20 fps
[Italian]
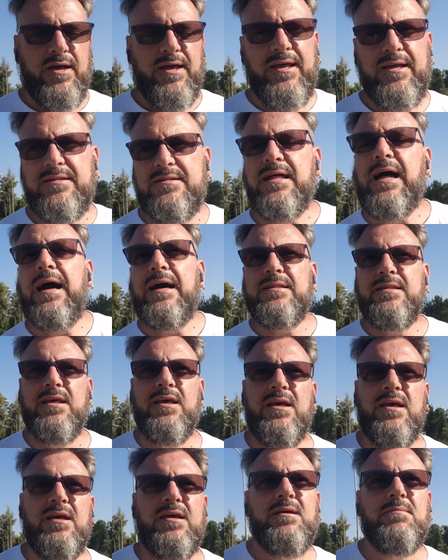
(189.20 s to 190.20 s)
il
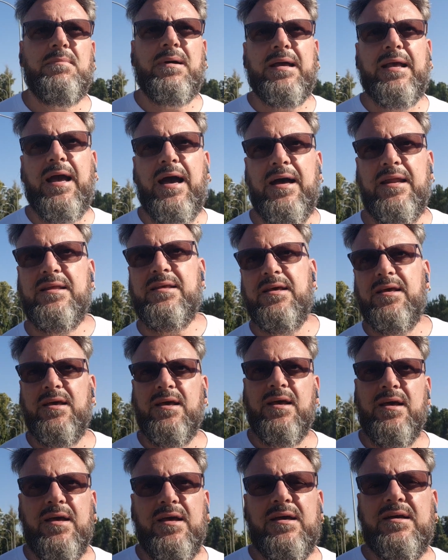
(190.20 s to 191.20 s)
Tati, magari
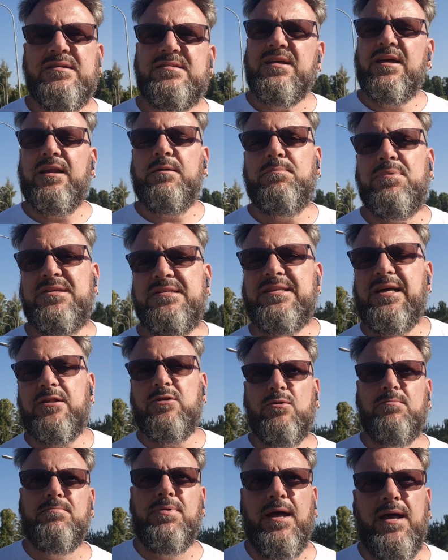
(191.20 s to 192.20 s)
sarebbe
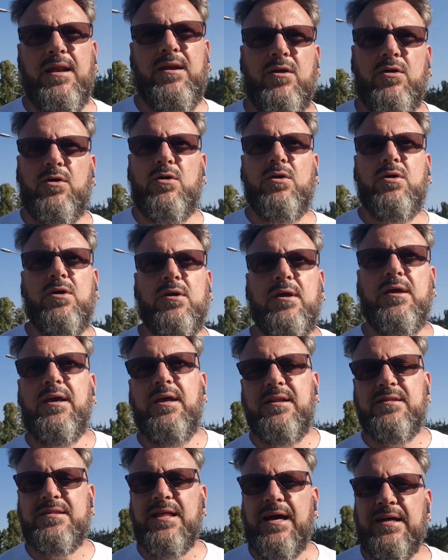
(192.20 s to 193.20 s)
stato bello che
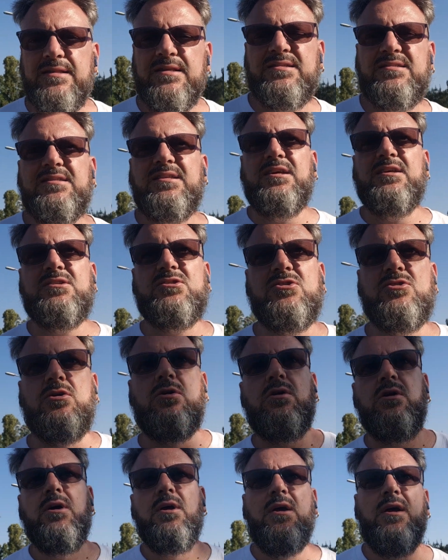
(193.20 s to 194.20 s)
il Tati
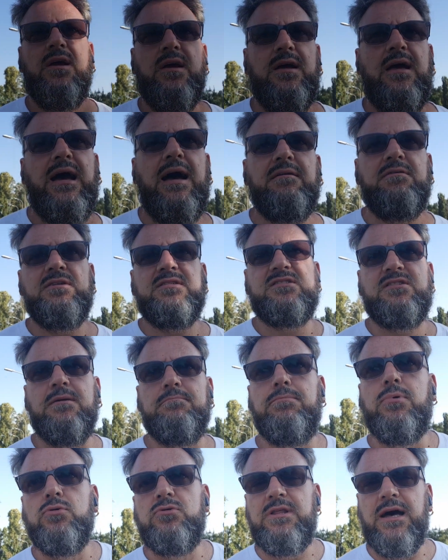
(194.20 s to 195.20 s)
stesso avesse
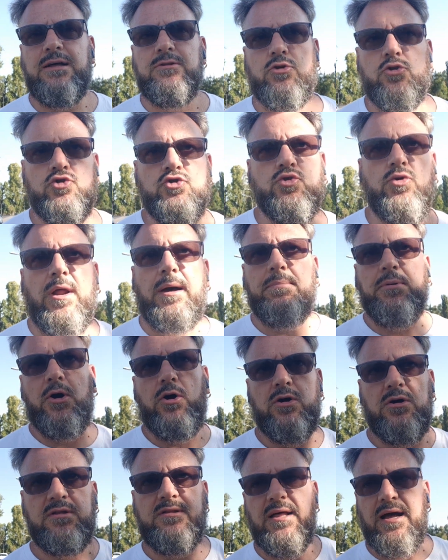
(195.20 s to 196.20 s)
buttato giù la
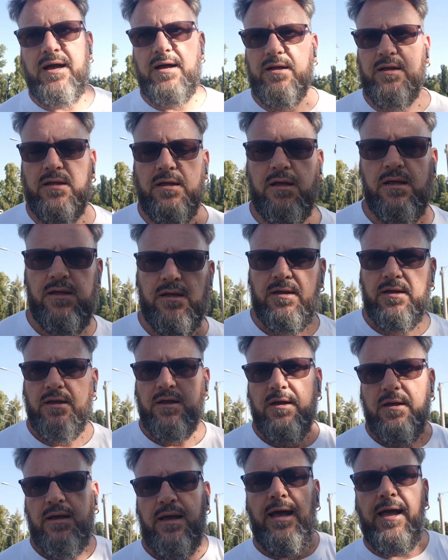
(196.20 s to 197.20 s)
porta,
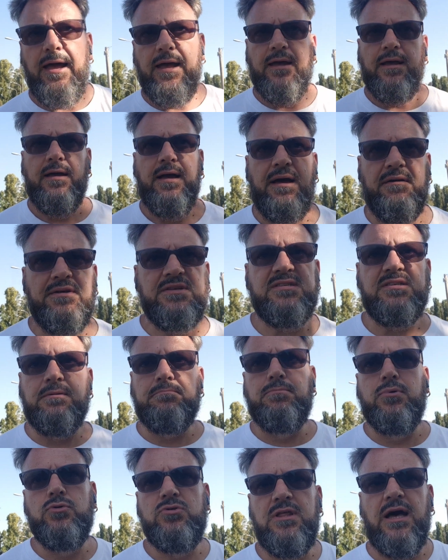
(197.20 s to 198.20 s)
eh? avesse
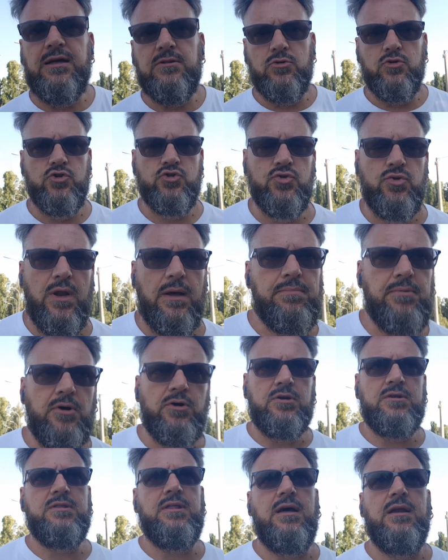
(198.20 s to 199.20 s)
buttato giù la
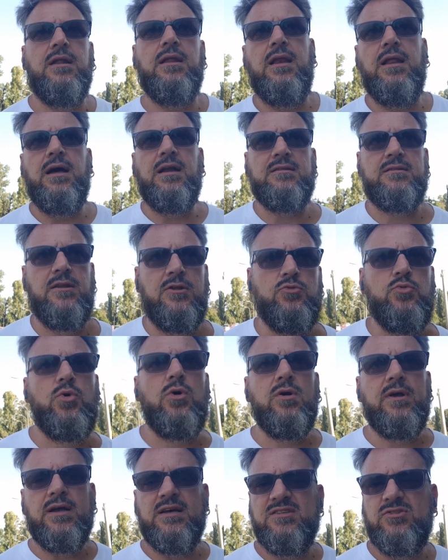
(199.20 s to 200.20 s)
porta nelle altre
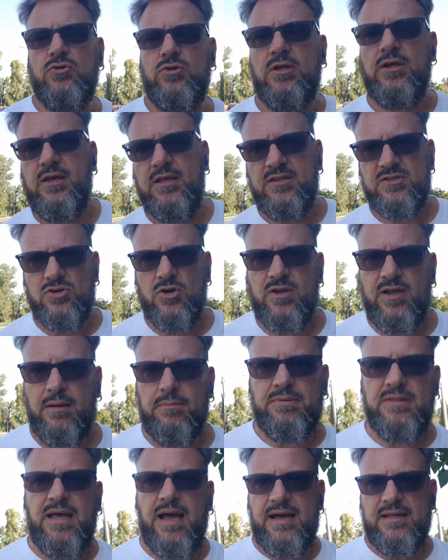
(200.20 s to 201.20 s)
due occasioni che gli sono
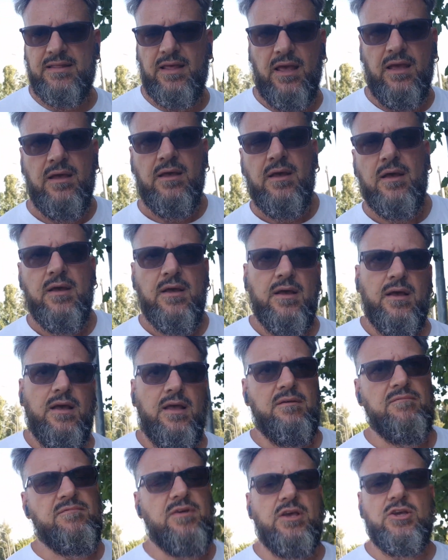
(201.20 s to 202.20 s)
capitate,
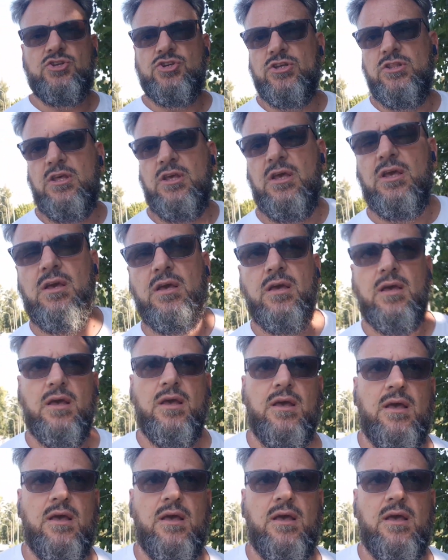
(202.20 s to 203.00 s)
invece di